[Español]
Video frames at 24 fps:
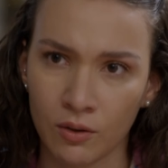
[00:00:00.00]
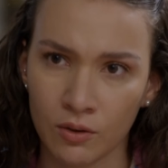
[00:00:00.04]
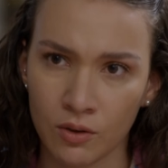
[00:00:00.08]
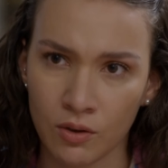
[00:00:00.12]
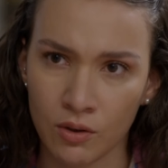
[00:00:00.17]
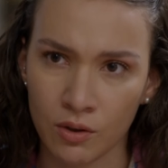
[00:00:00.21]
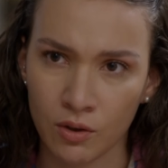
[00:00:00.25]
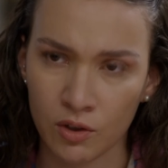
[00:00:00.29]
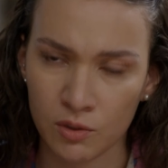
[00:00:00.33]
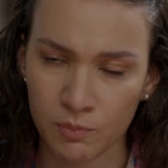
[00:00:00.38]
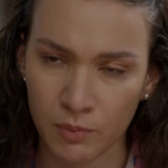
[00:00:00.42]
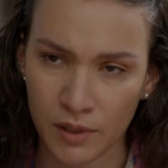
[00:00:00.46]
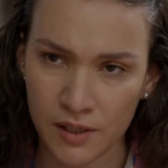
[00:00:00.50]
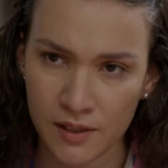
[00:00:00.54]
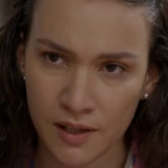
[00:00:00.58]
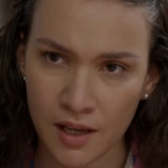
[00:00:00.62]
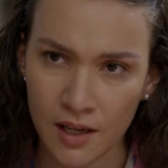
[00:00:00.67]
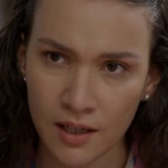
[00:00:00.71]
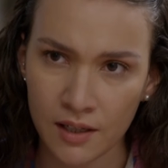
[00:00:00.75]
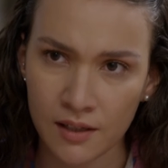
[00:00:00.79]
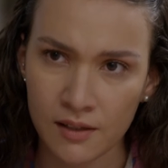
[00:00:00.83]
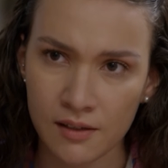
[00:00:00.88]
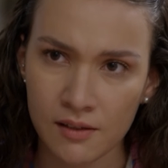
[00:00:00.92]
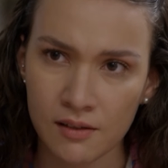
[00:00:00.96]
con lo de los
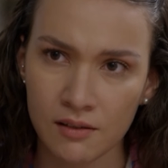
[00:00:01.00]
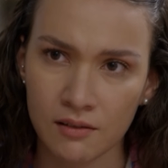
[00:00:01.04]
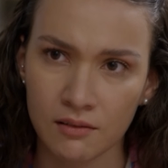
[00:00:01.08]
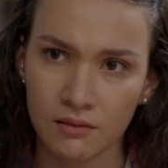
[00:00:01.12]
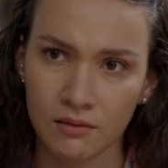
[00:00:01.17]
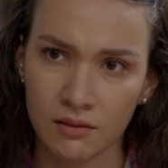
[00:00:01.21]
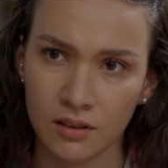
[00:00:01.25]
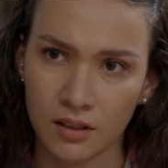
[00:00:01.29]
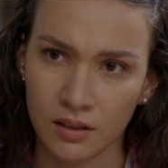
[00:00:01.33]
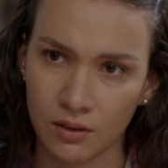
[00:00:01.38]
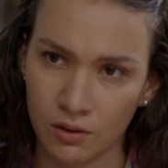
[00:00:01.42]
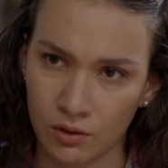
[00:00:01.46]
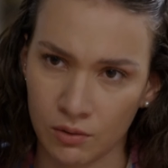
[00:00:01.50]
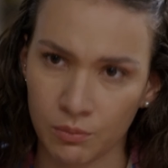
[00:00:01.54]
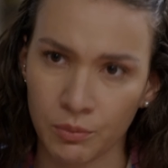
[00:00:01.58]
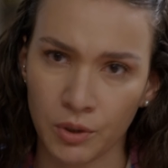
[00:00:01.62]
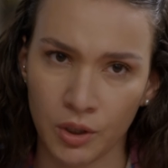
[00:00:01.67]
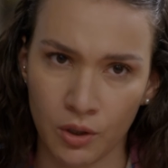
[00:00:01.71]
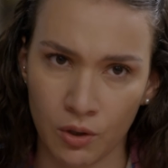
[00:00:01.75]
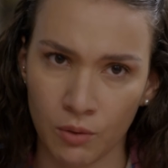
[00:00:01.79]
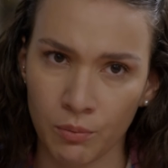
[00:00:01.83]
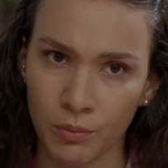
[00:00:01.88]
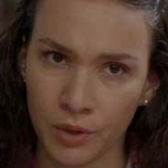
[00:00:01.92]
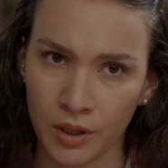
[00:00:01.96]
pasajes y con mi
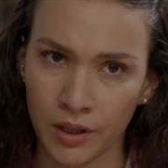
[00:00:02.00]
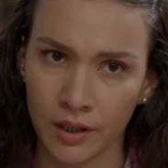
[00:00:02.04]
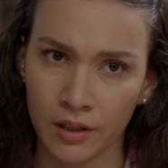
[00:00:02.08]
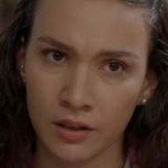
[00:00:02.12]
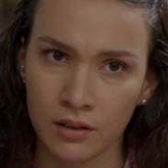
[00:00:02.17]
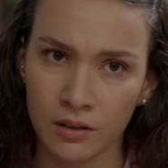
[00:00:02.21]
comida.